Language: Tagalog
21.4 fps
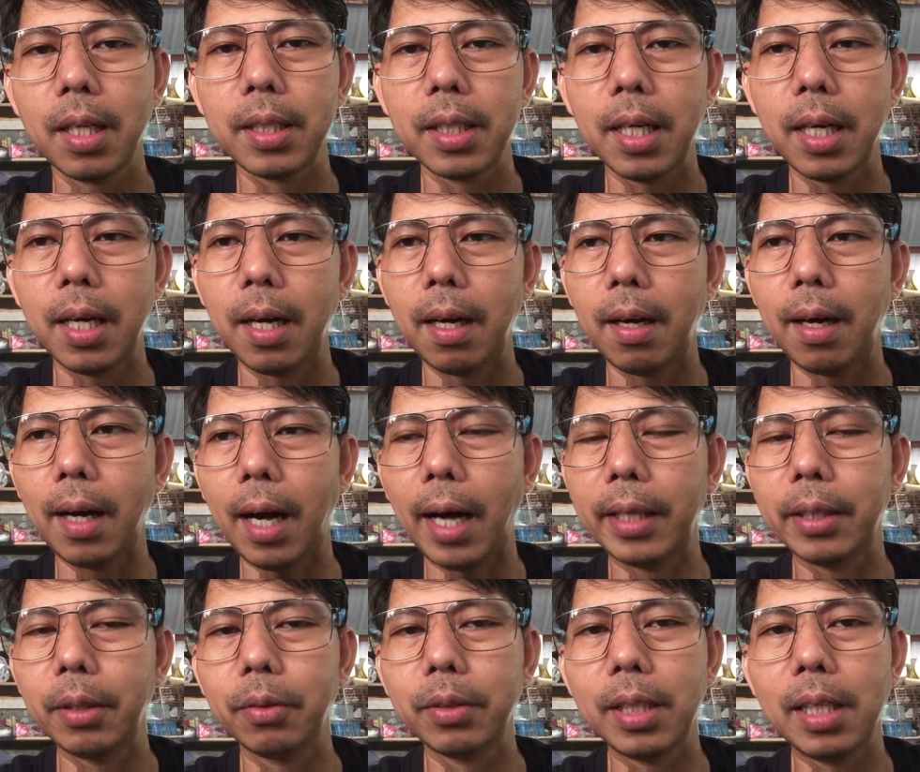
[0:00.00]
na
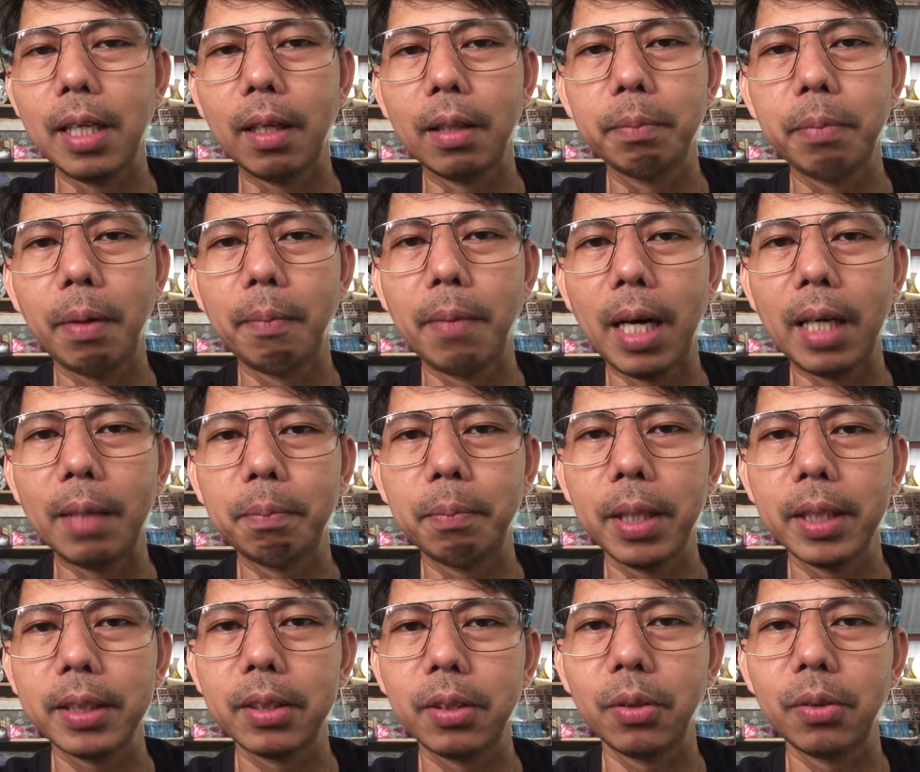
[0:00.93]
ayaw nilang
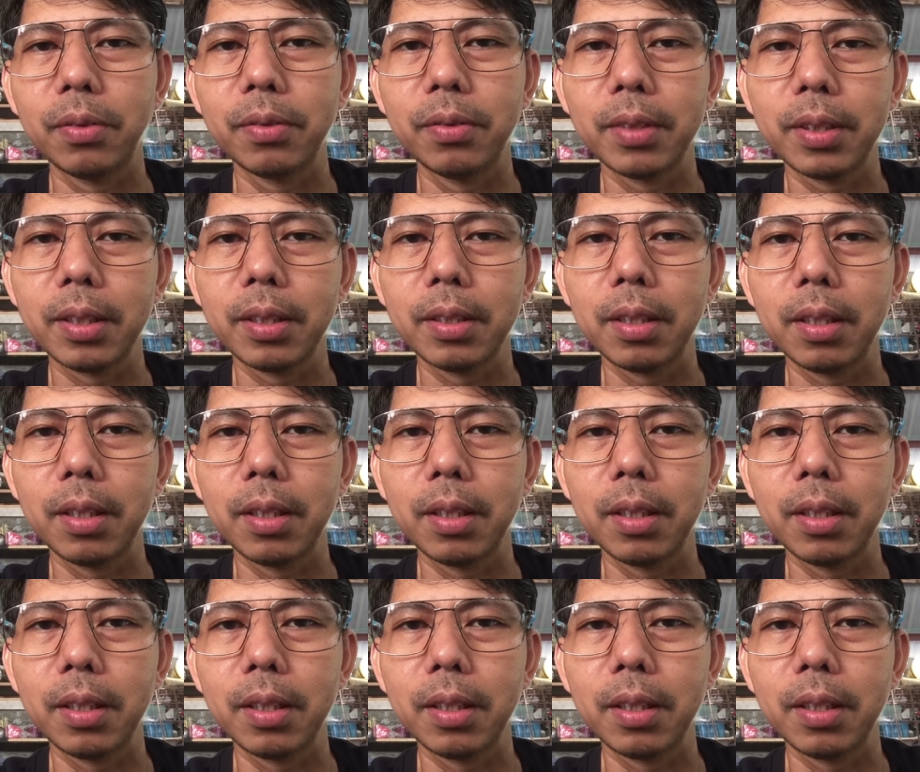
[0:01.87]
ipabypass yun